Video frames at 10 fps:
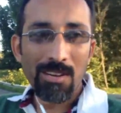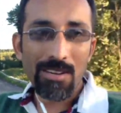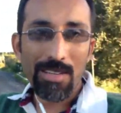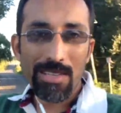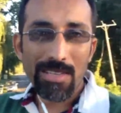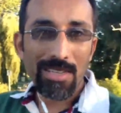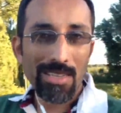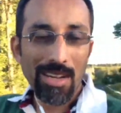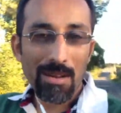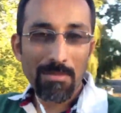और
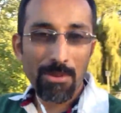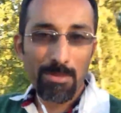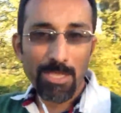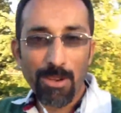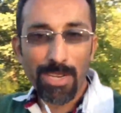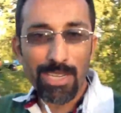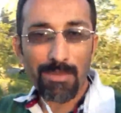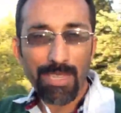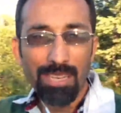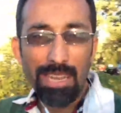आप लोग मेजॉरिटी
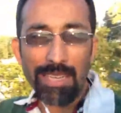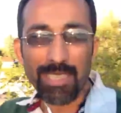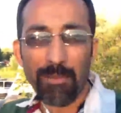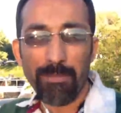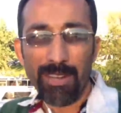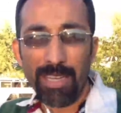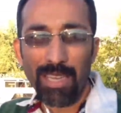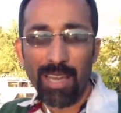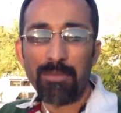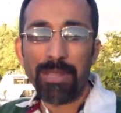मेरा लैंडस्केप वर्क
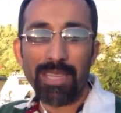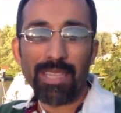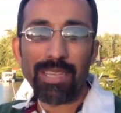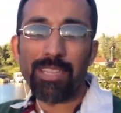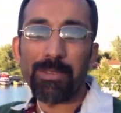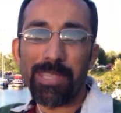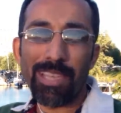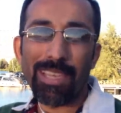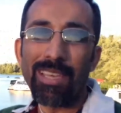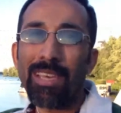यहाँ पर ही देखते होते
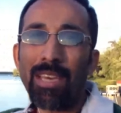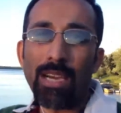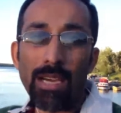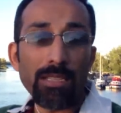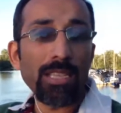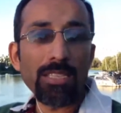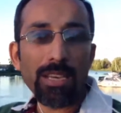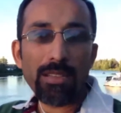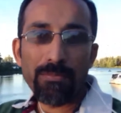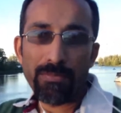हैं तीन
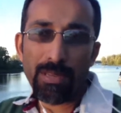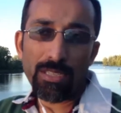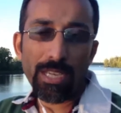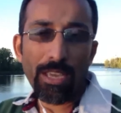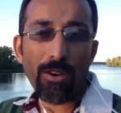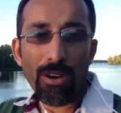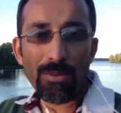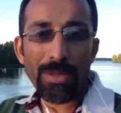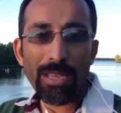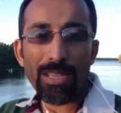चार जगह और
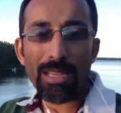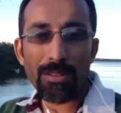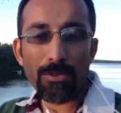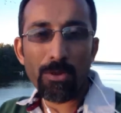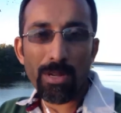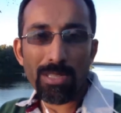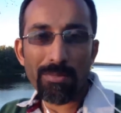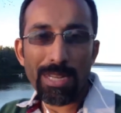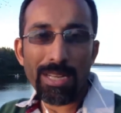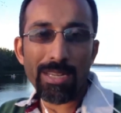भी हैं लेकिन वो थोड़ा सा
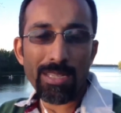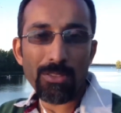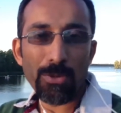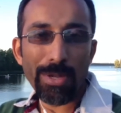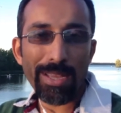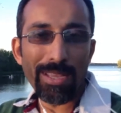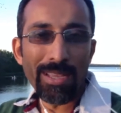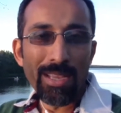मेरे घर से दूर हैं